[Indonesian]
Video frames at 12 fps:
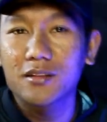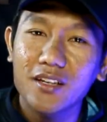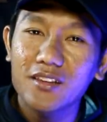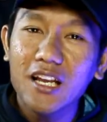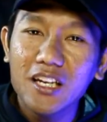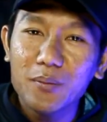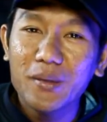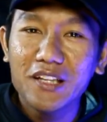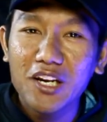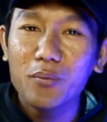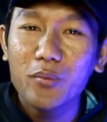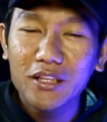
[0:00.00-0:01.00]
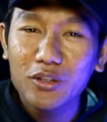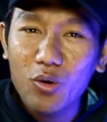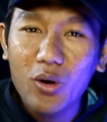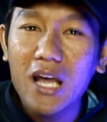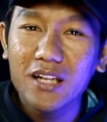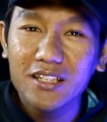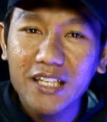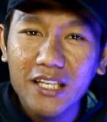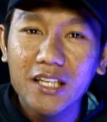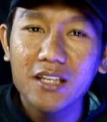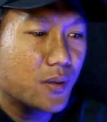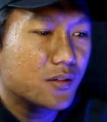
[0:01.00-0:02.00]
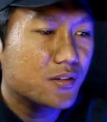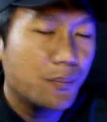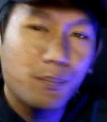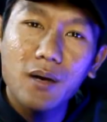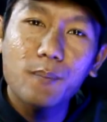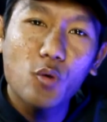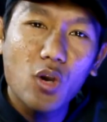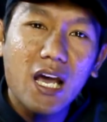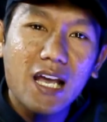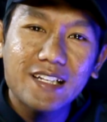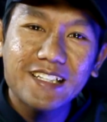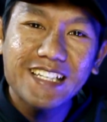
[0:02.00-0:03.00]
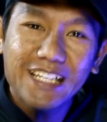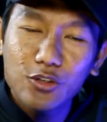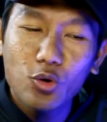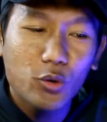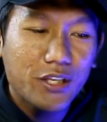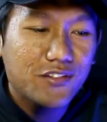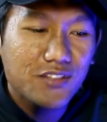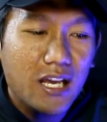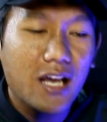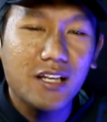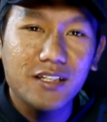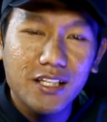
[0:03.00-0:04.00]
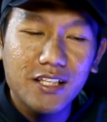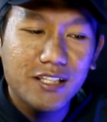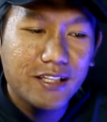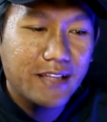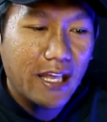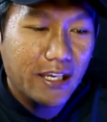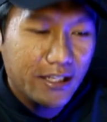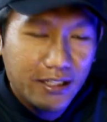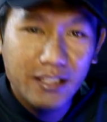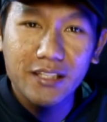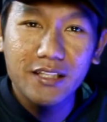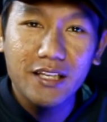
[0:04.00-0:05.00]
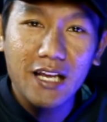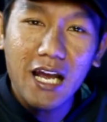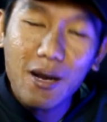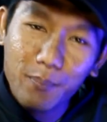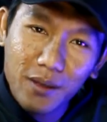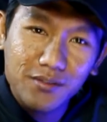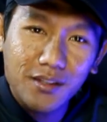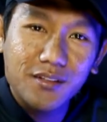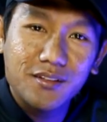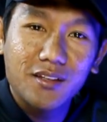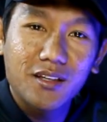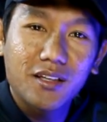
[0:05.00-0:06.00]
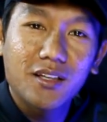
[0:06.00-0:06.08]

Terjadi bentrok-bentrokan di persepak bolaan Indonesia di kita ini. Apa sis?